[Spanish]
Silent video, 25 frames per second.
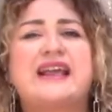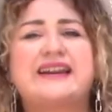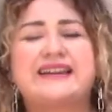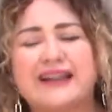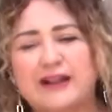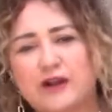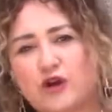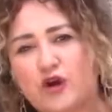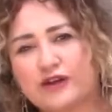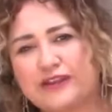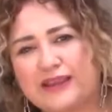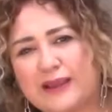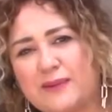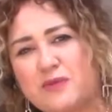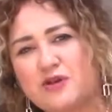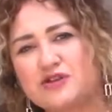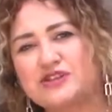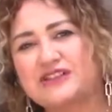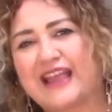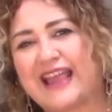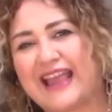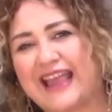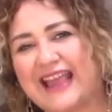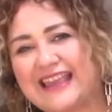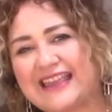Recordemos
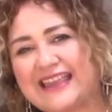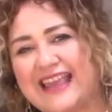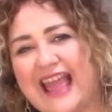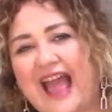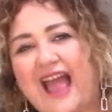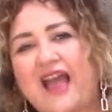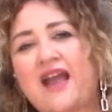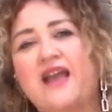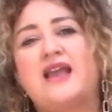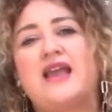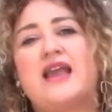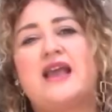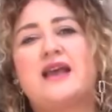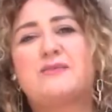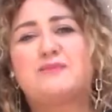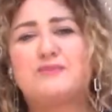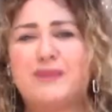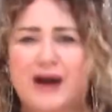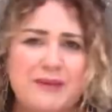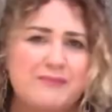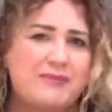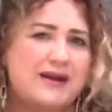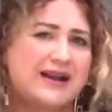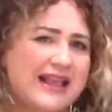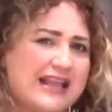que ella
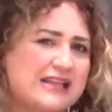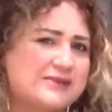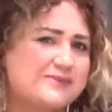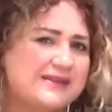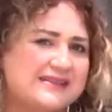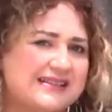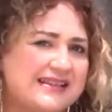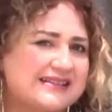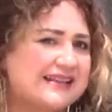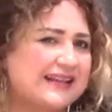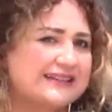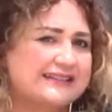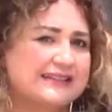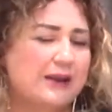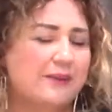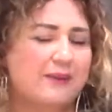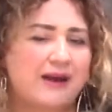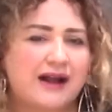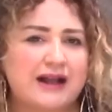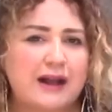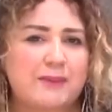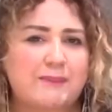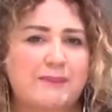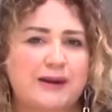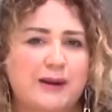va varias veces que
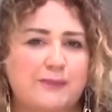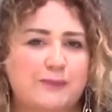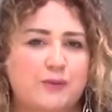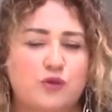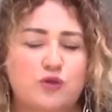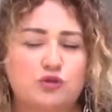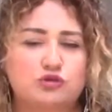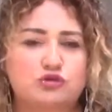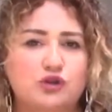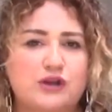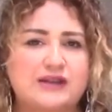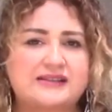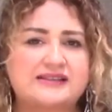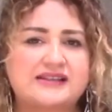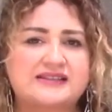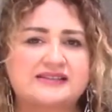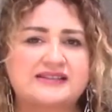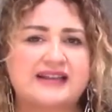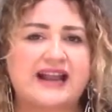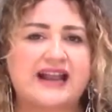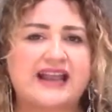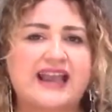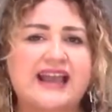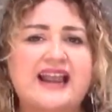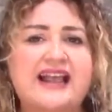trabaja para productoras
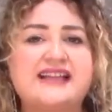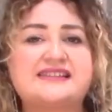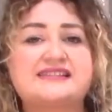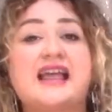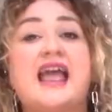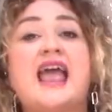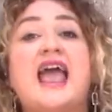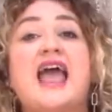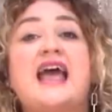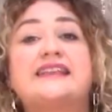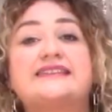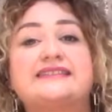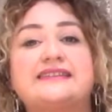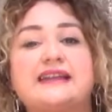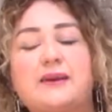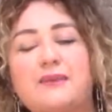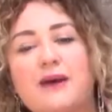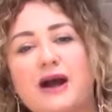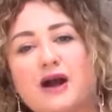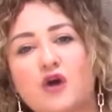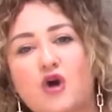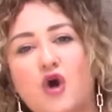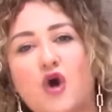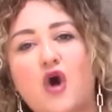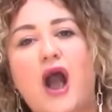extranjeras.
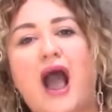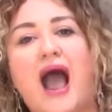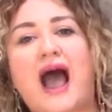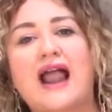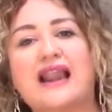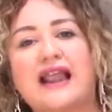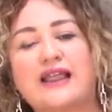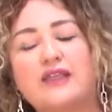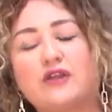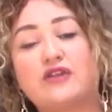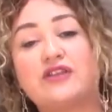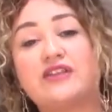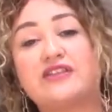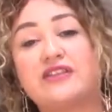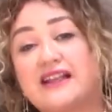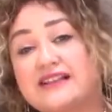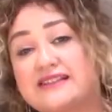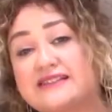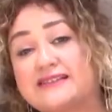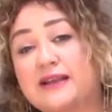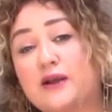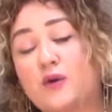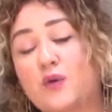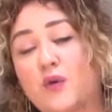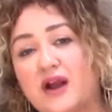Trabajó al lado de
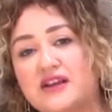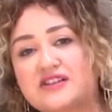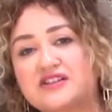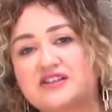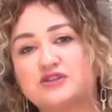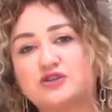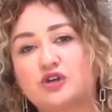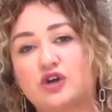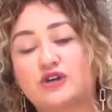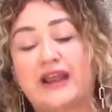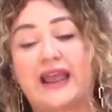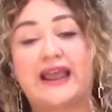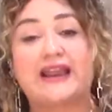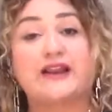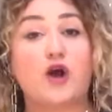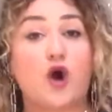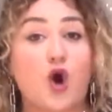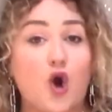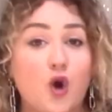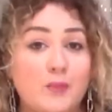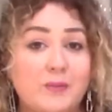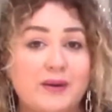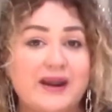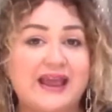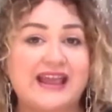Delsen Washington en
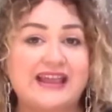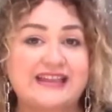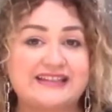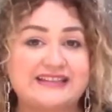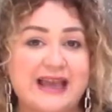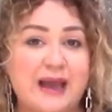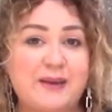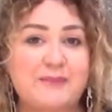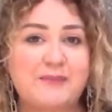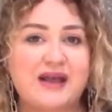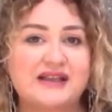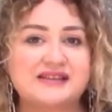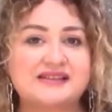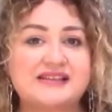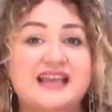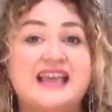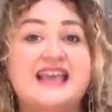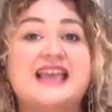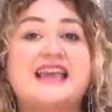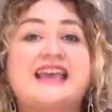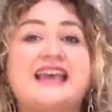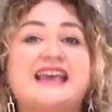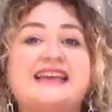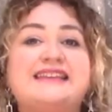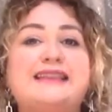Hombre en Llamas.
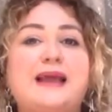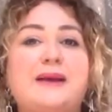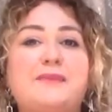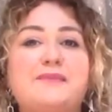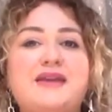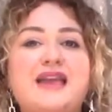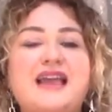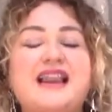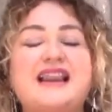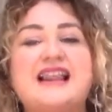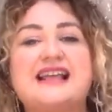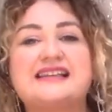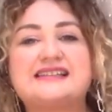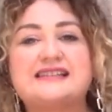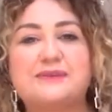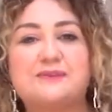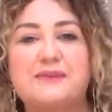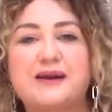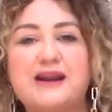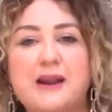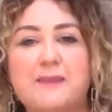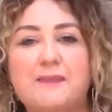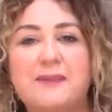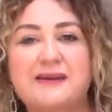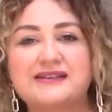Y también la
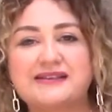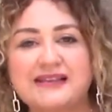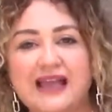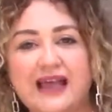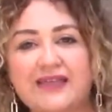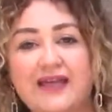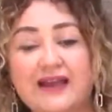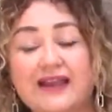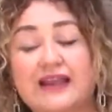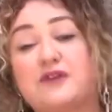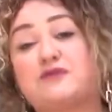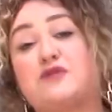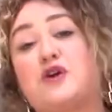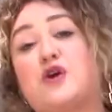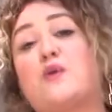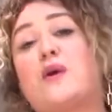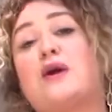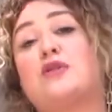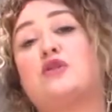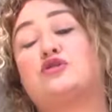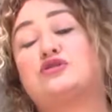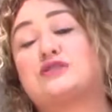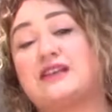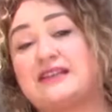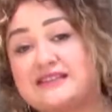semana pasada, que fue
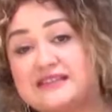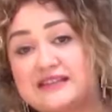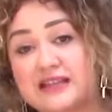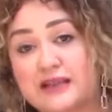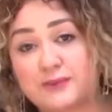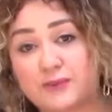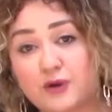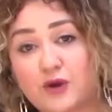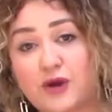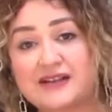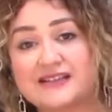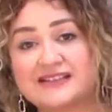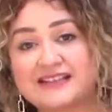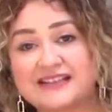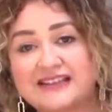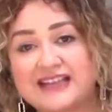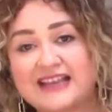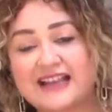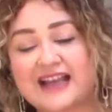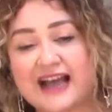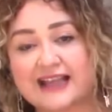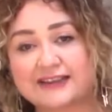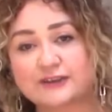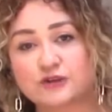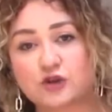cuando se inscribió al
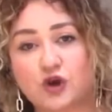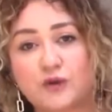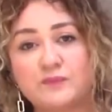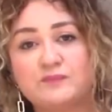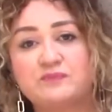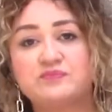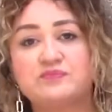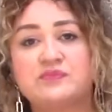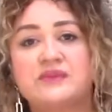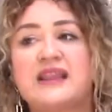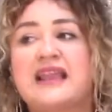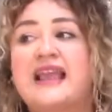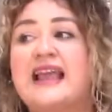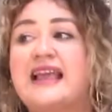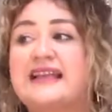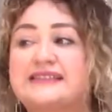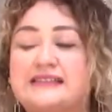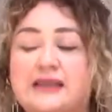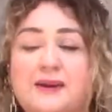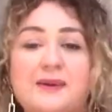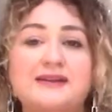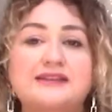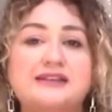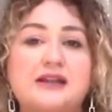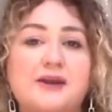sindicato,
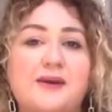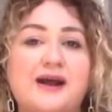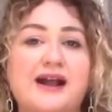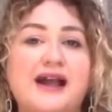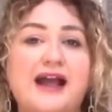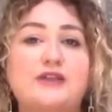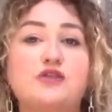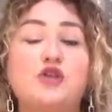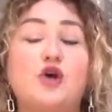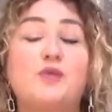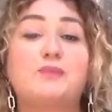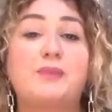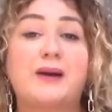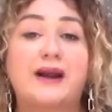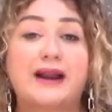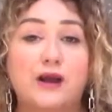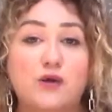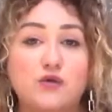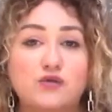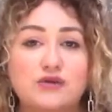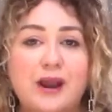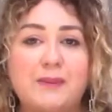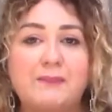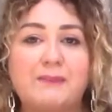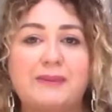estaba trabajando para
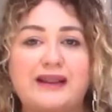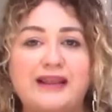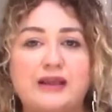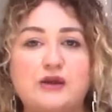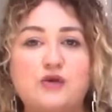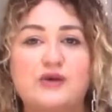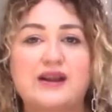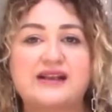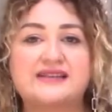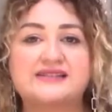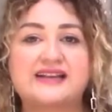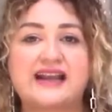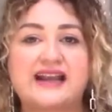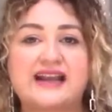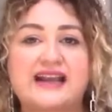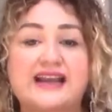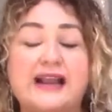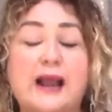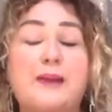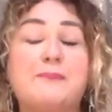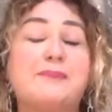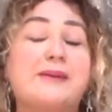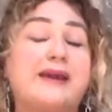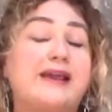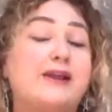una película
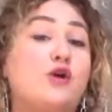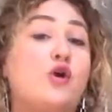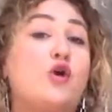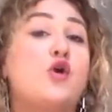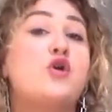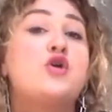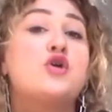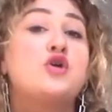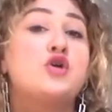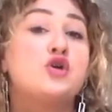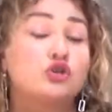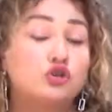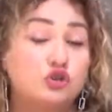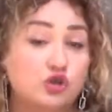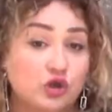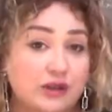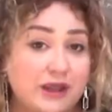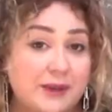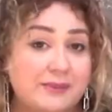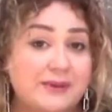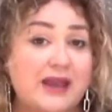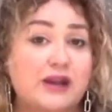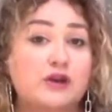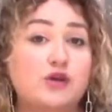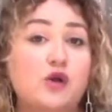extranjera, pero
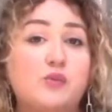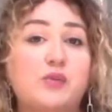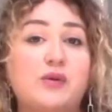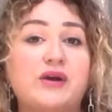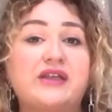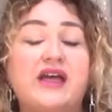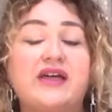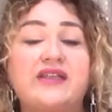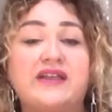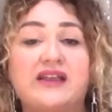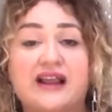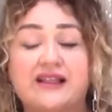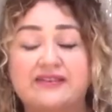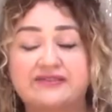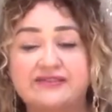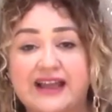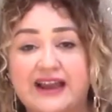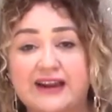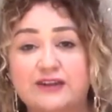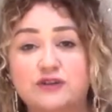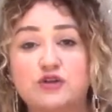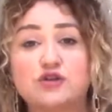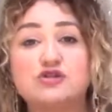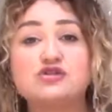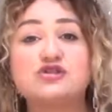Todavía no puede
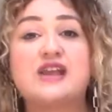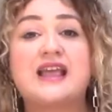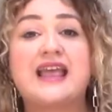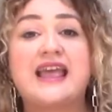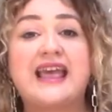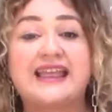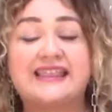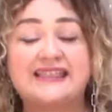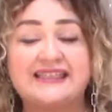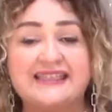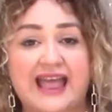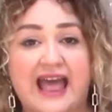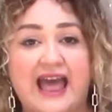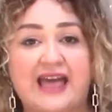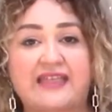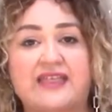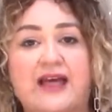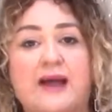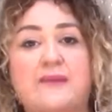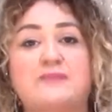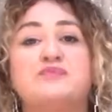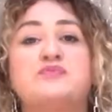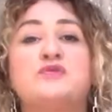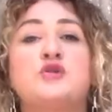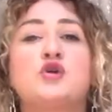adelantarnos
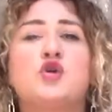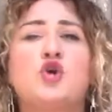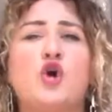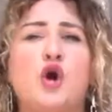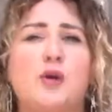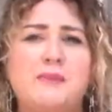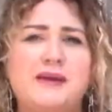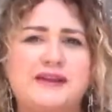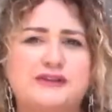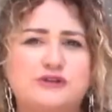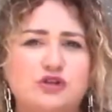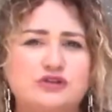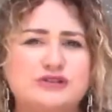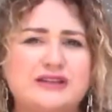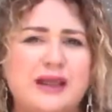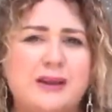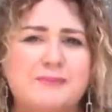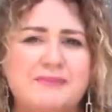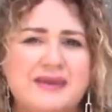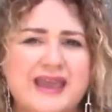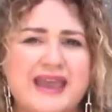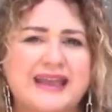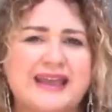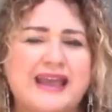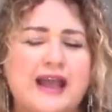nada. Comentó
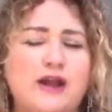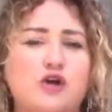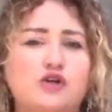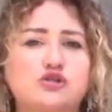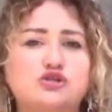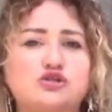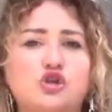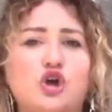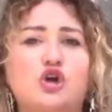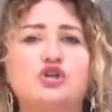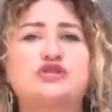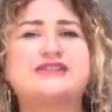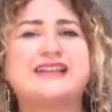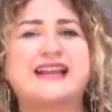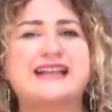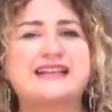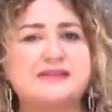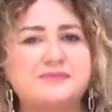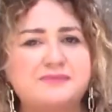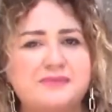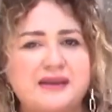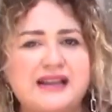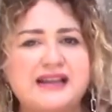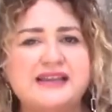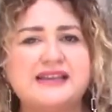también que costó
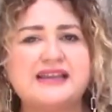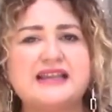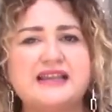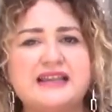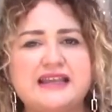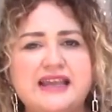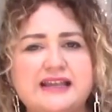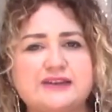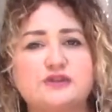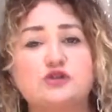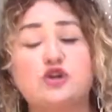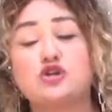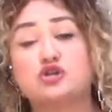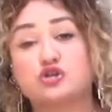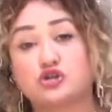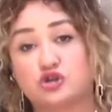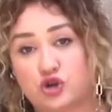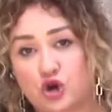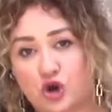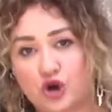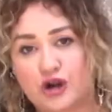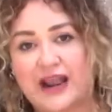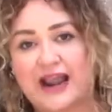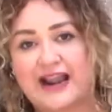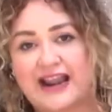3.500
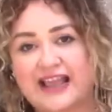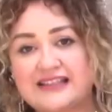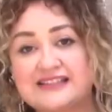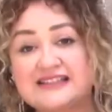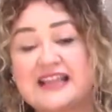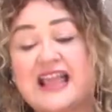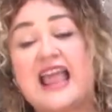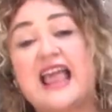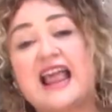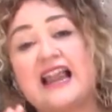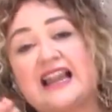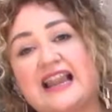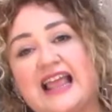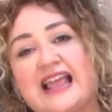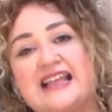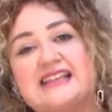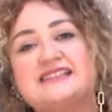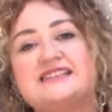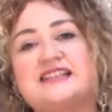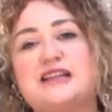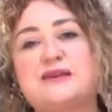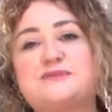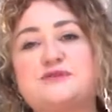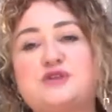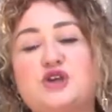dólares la
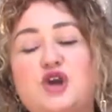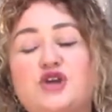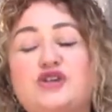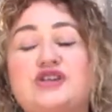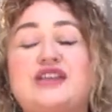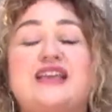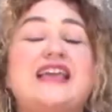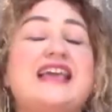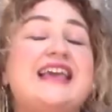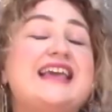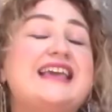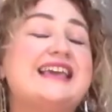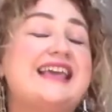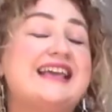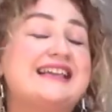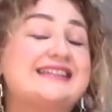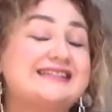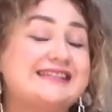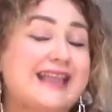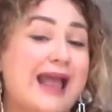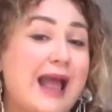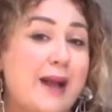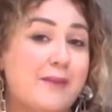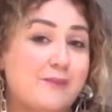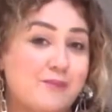inscripción y
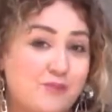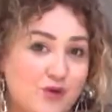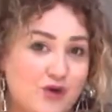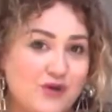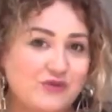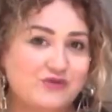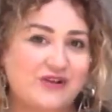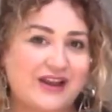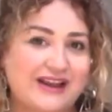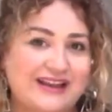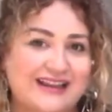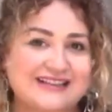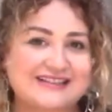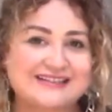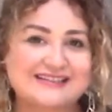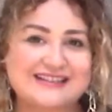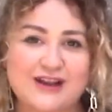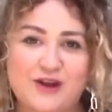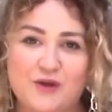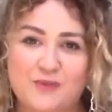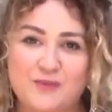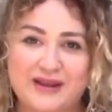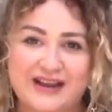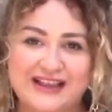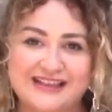está muy feliz, se
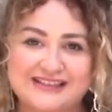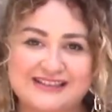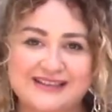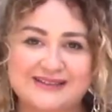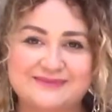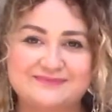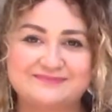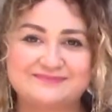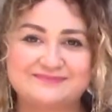lo merece.